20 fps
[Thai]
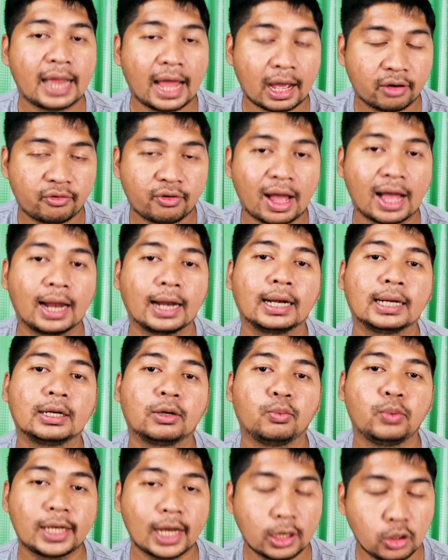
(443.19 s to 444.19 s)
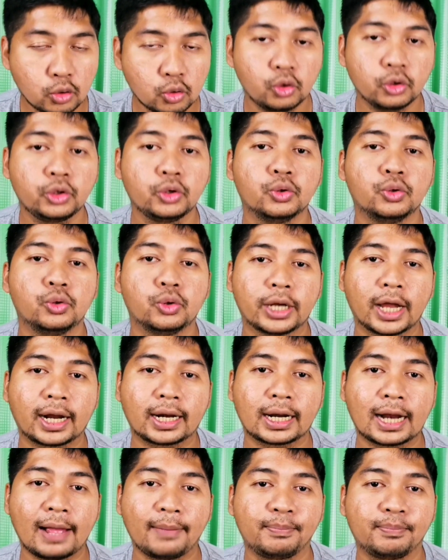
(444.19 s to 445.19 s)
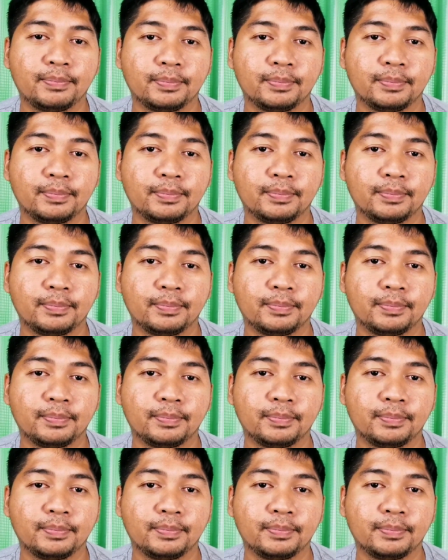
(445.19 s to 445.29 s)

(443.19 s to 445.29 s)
ดักฟังวิทยุอยู่นะครั